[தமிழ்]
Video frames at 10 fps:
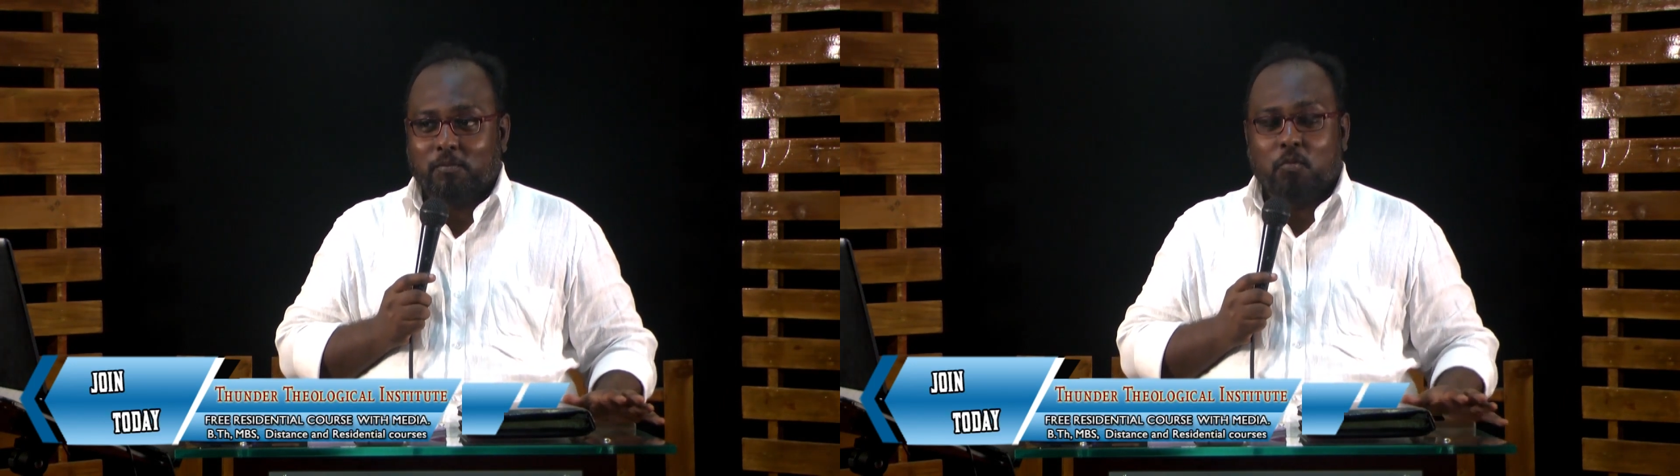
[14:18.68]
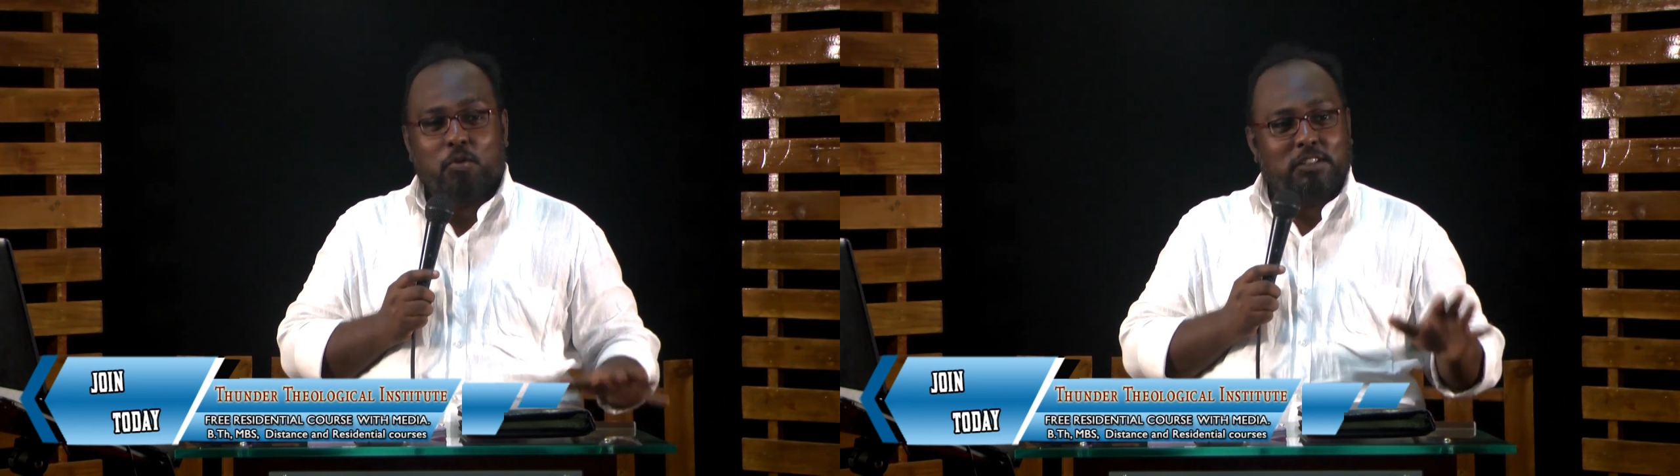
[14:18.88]

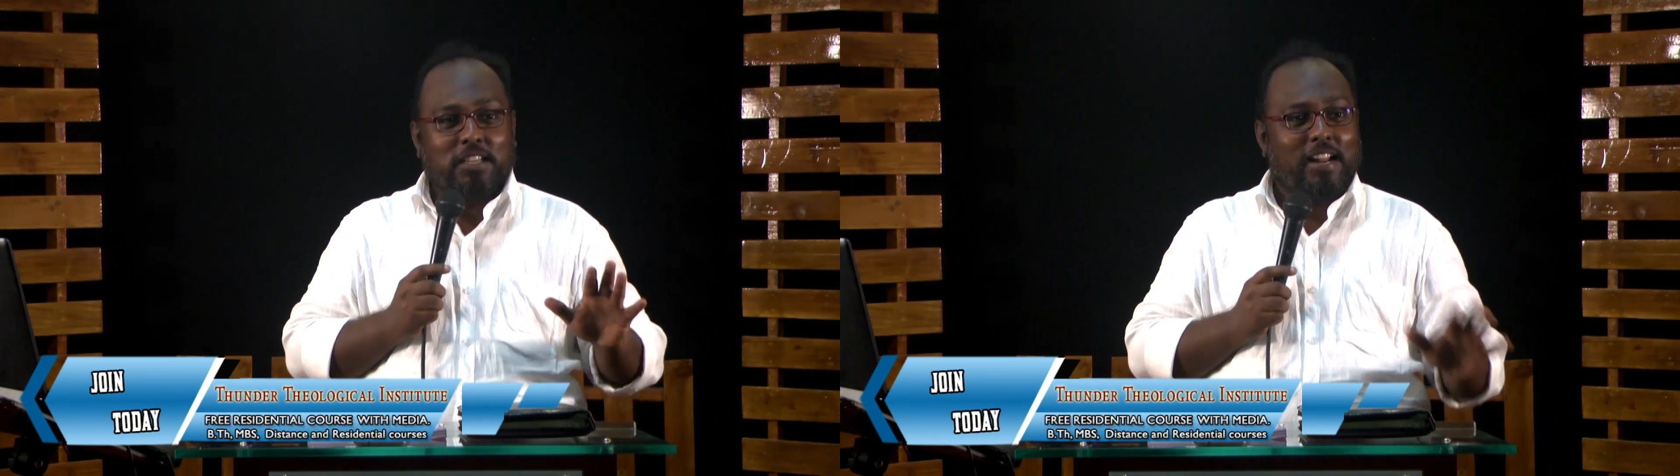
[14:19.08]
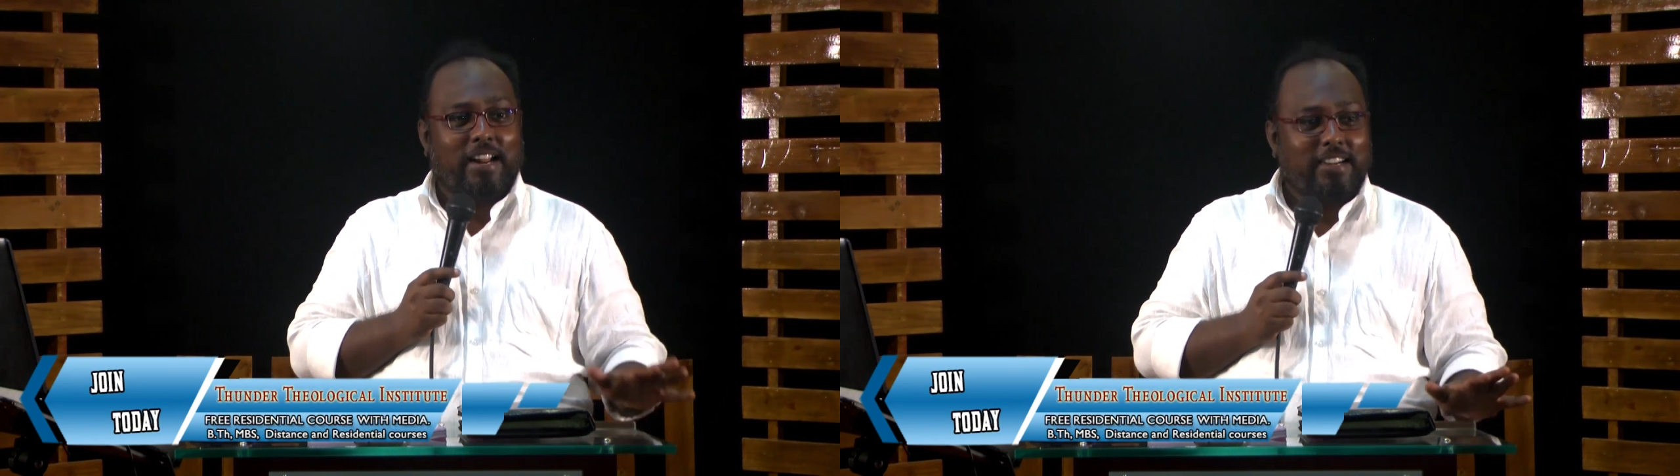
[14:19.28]

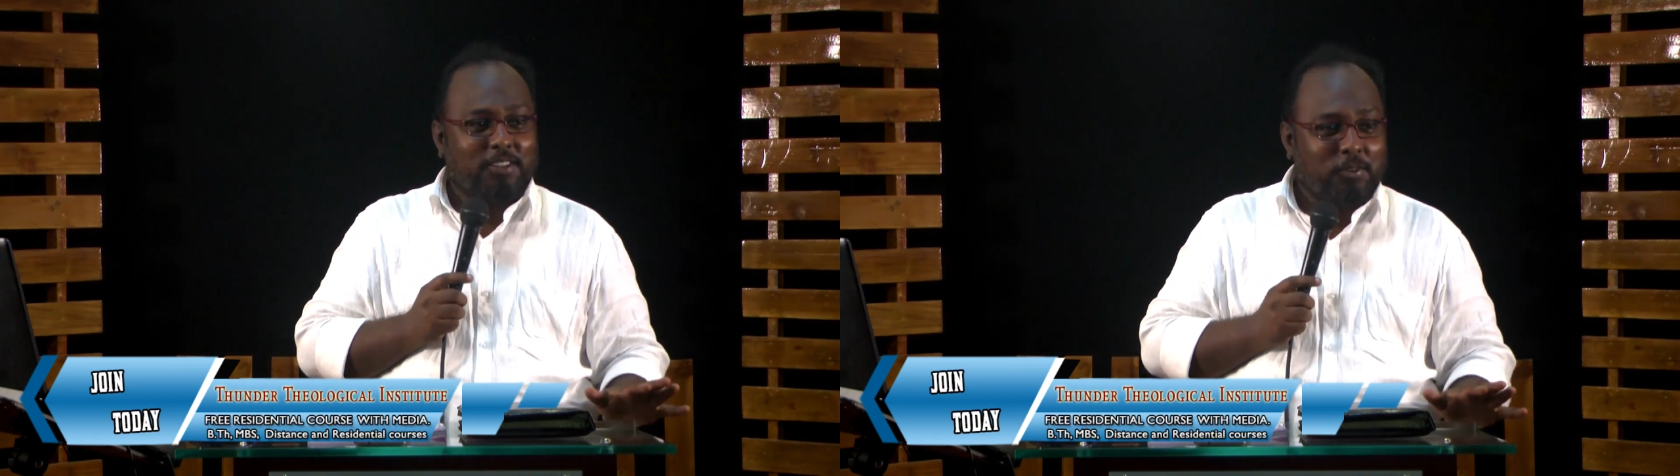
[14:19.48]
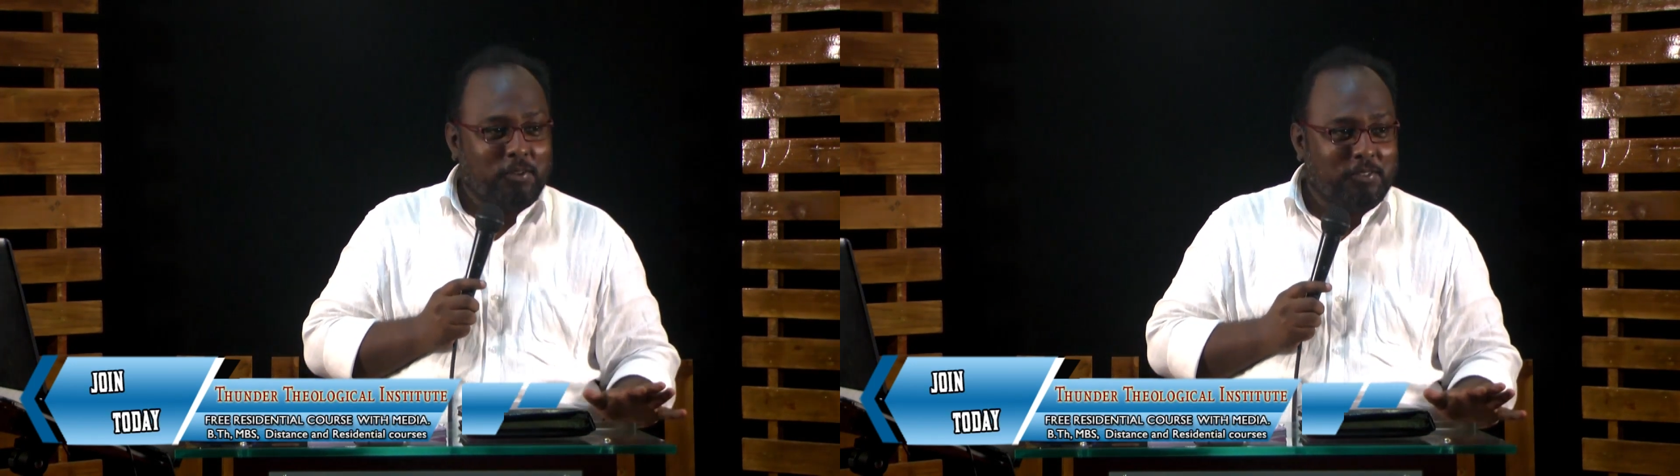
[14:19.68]
முழுசாக
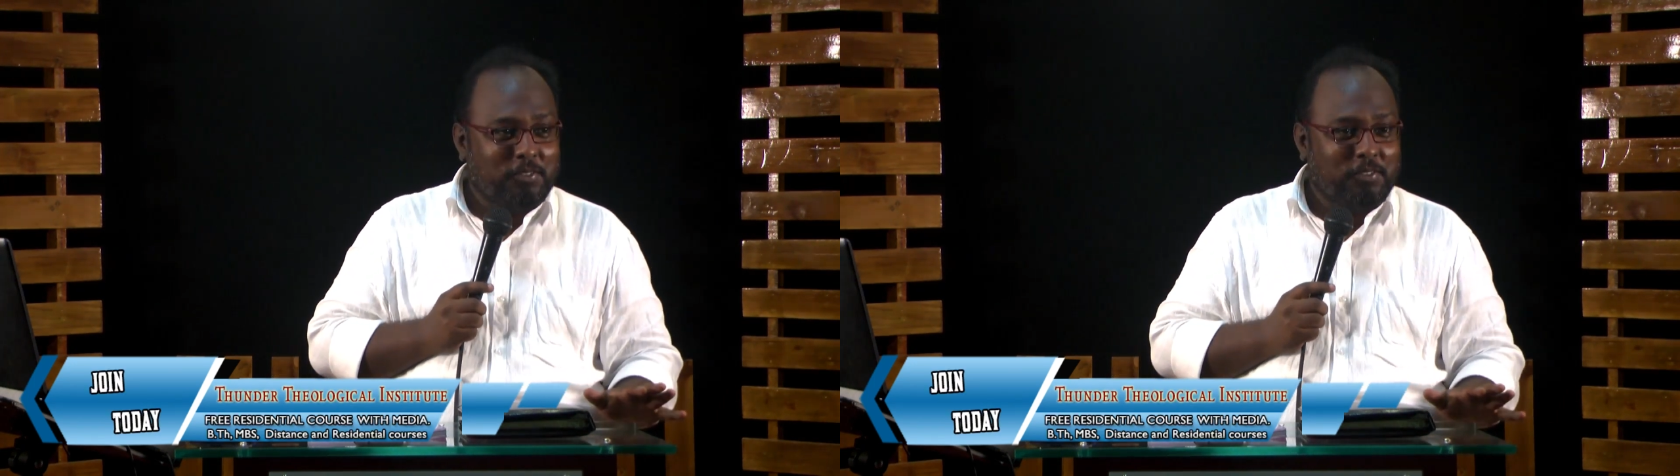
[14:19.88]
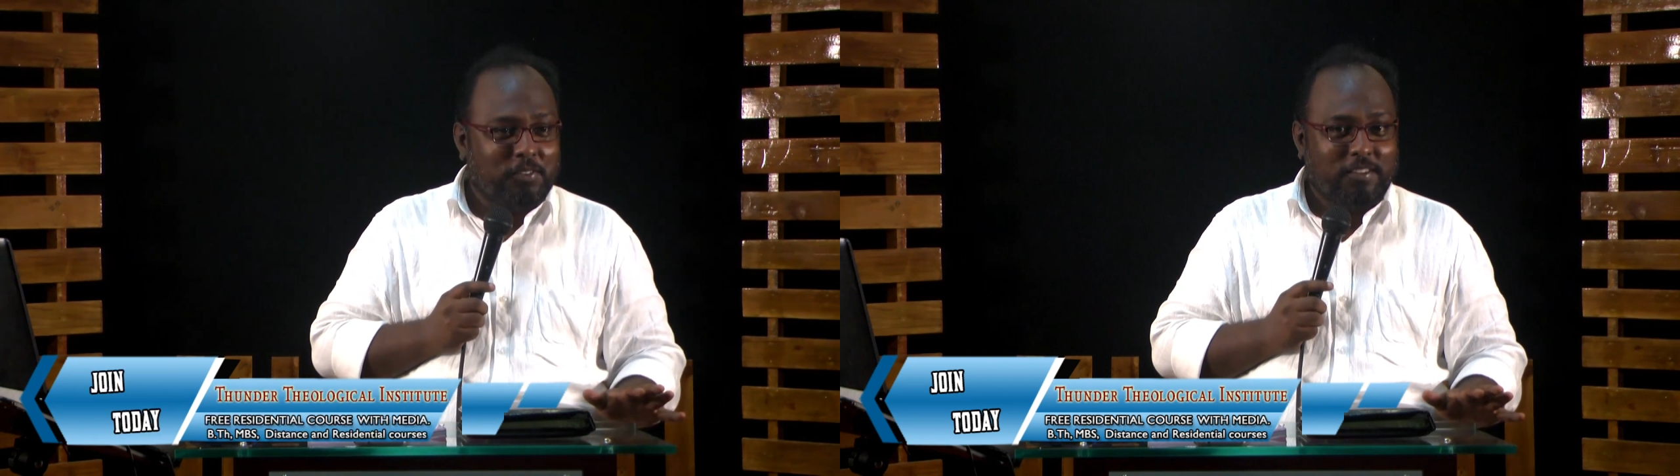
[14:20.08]
ரைட்டுன்னு
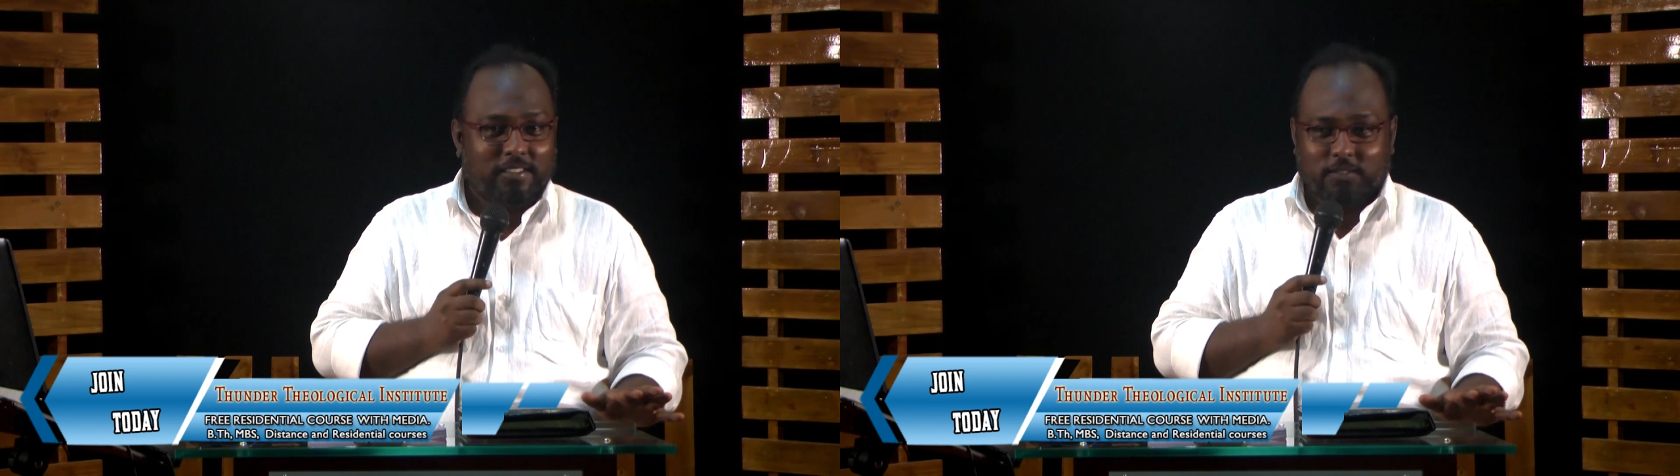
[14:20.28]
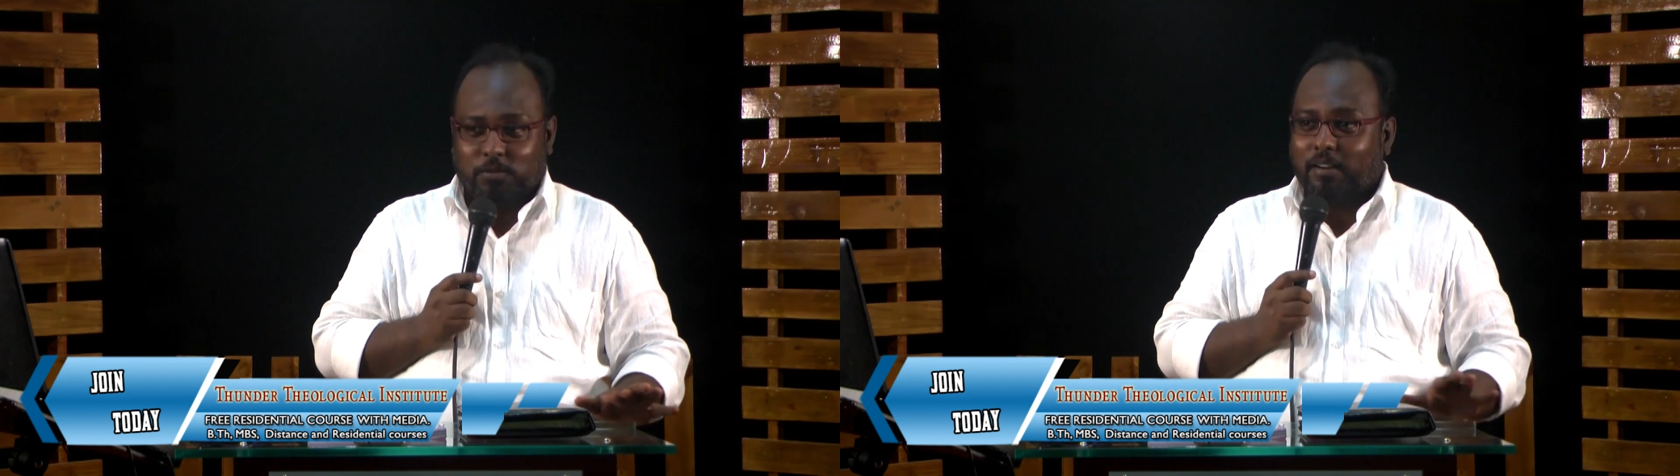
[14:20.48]

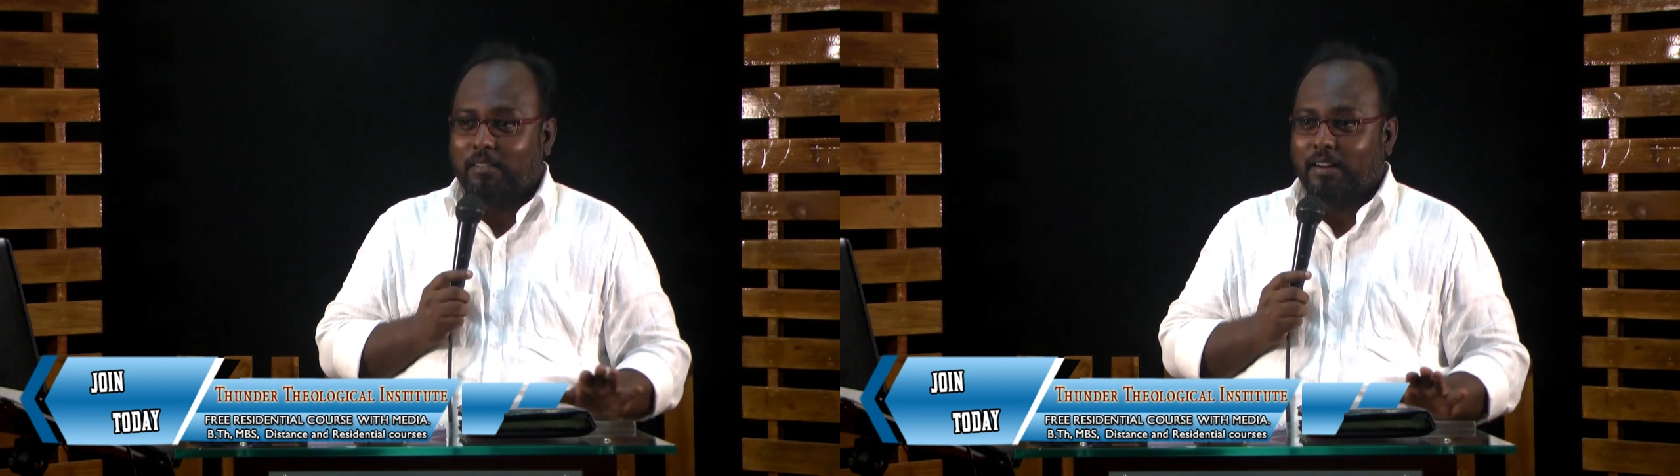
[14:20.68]
சொல்ல